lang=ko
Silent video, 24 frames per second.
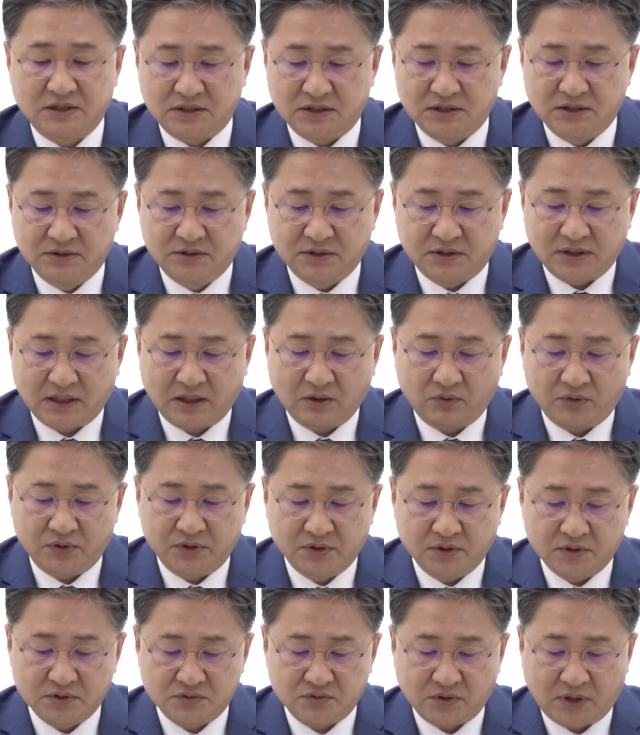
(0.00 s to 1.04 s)
가지 일들을 하고
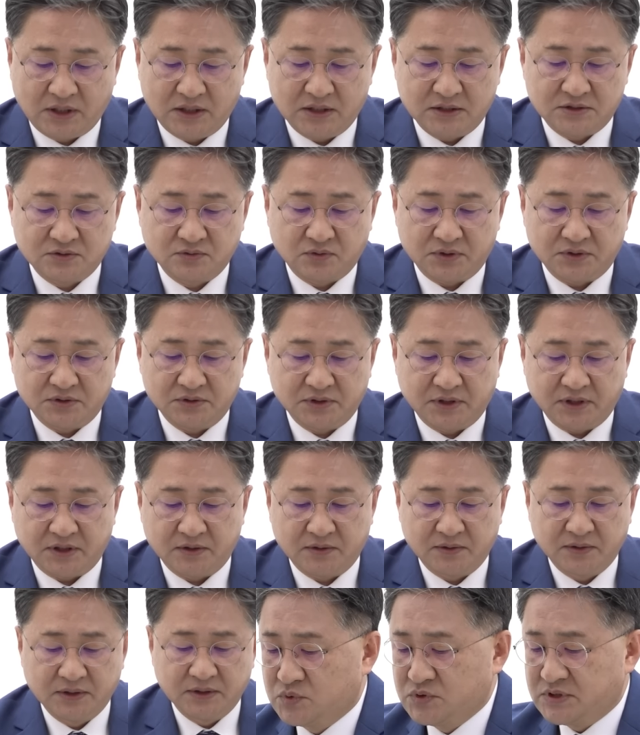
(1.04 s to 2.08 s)
있는 것으로 알려지고 있는데요.
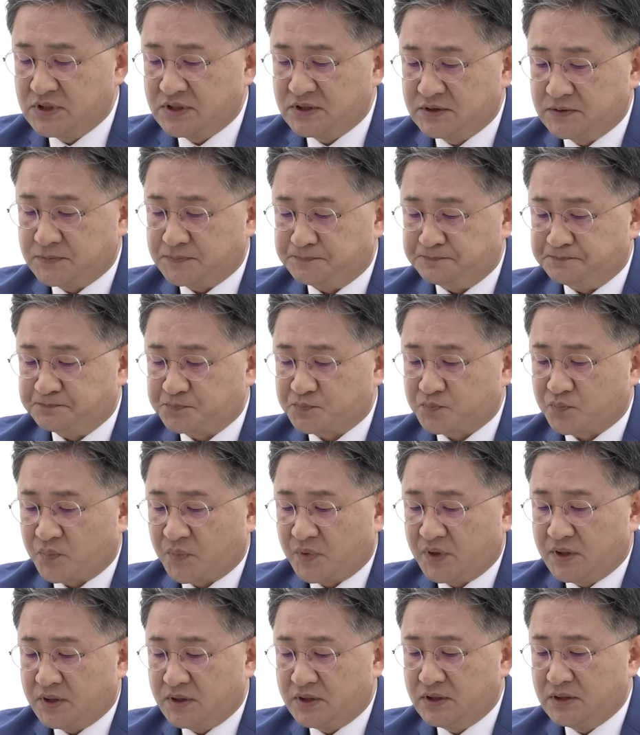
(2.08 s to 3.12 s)
문제는
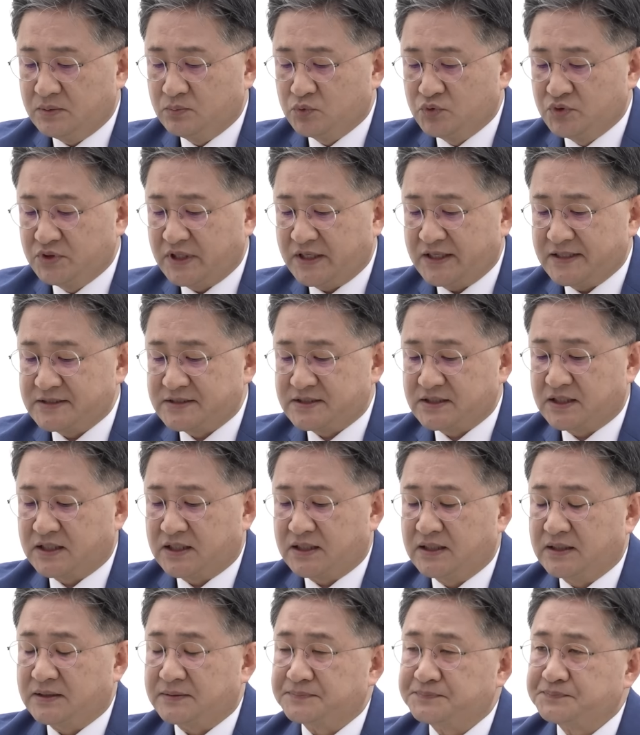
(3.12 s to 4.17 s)
이 문다혜
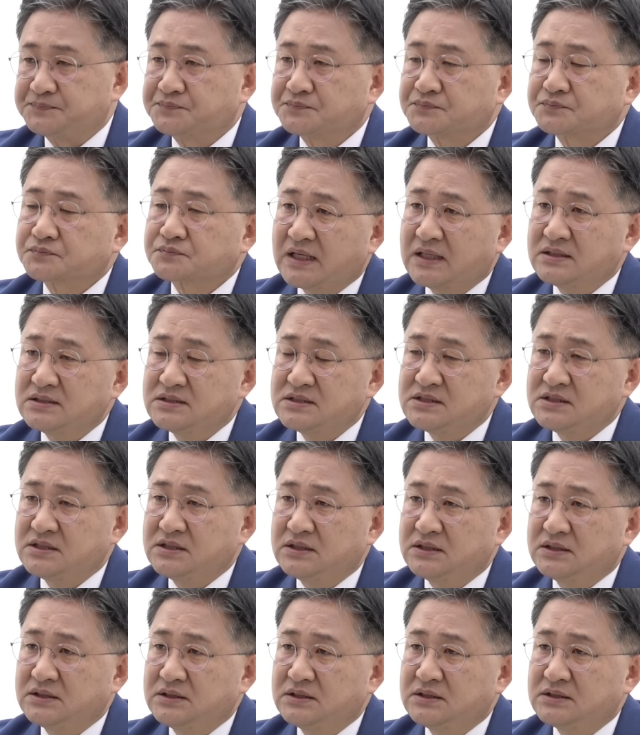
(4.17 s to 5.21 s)
씨가 당시
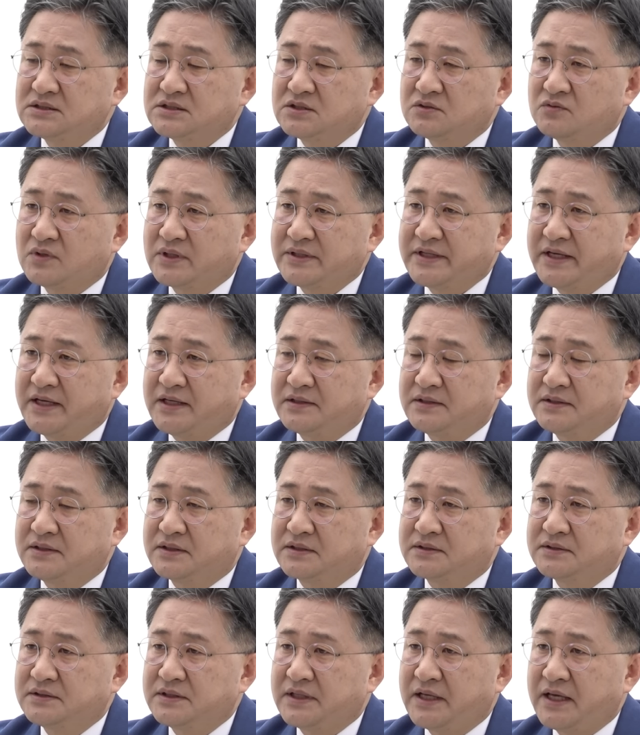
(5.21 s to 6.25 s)
이 청와대에
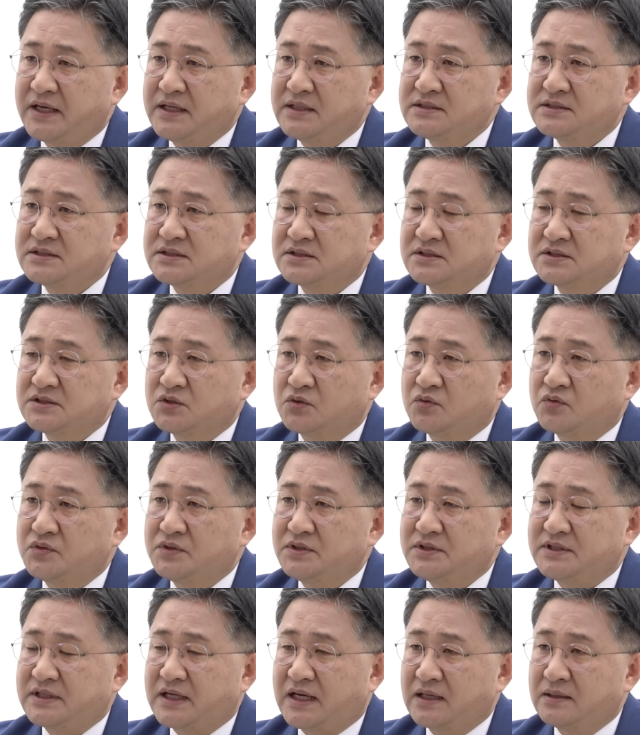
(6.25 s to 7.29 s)
있던
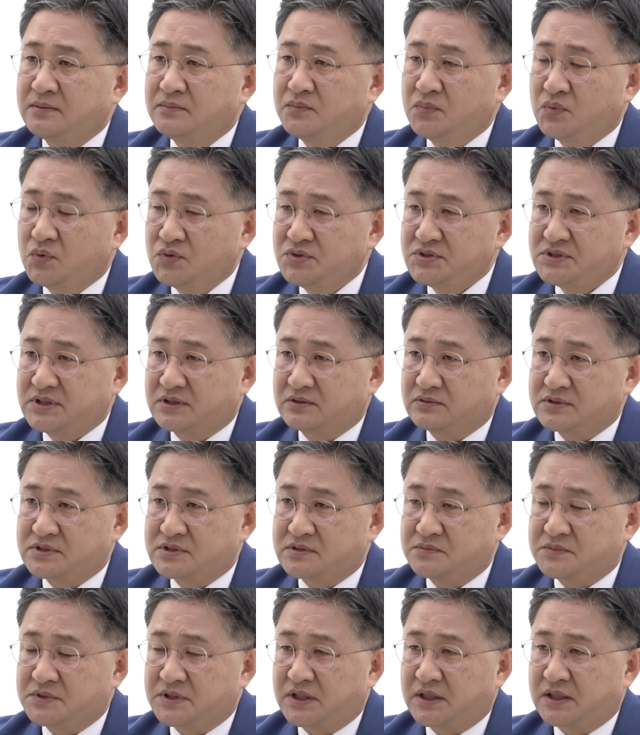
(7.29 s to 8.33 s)
행정요원 양모 씨라고
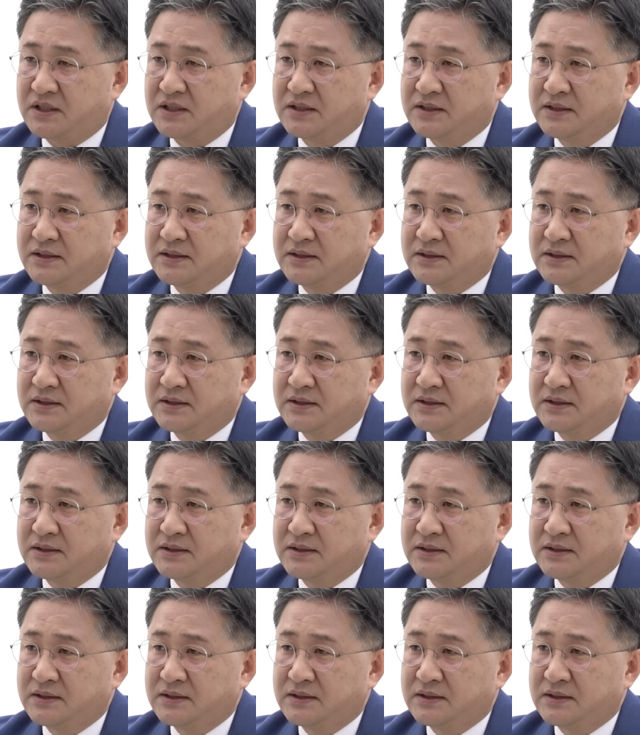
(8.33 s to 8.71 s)
있습니다.